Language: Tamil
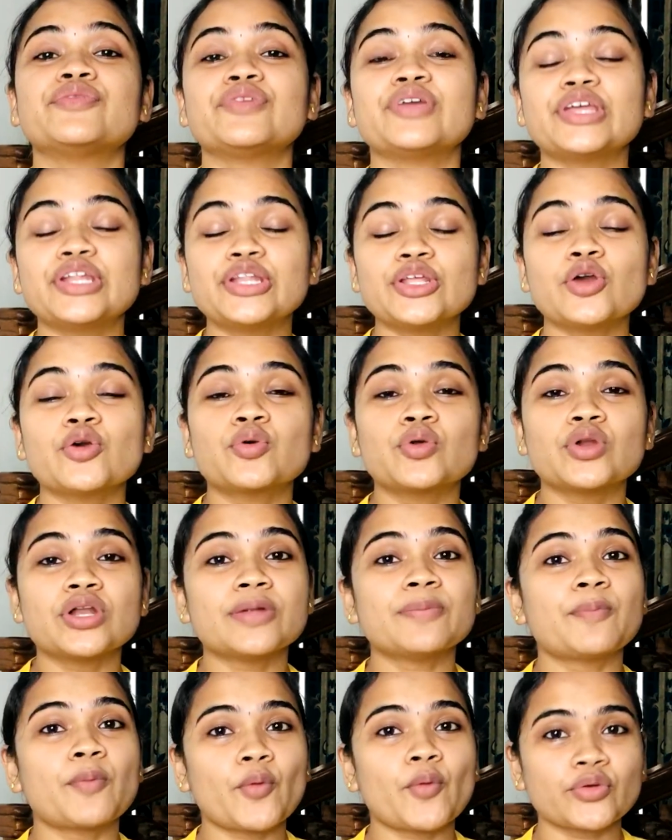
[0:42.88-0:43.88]

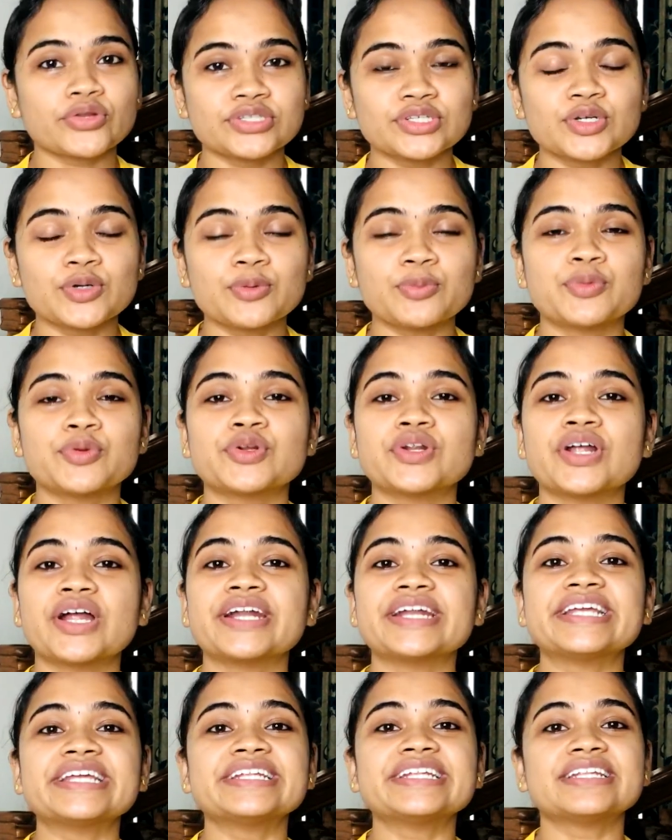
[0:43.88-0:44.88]
வீடியோக்குள்ளே போகிறதுக்கு
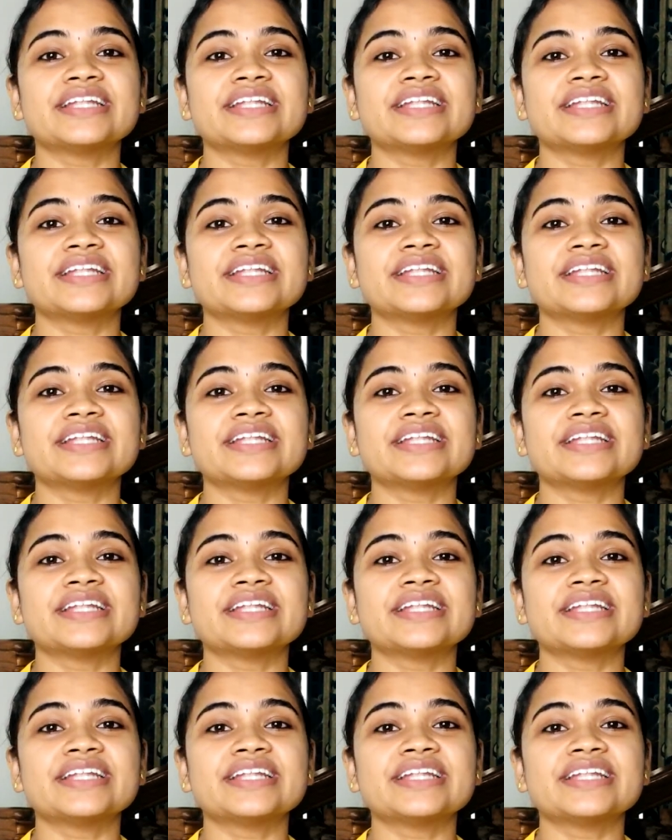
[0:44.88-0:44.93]
முன்னாடி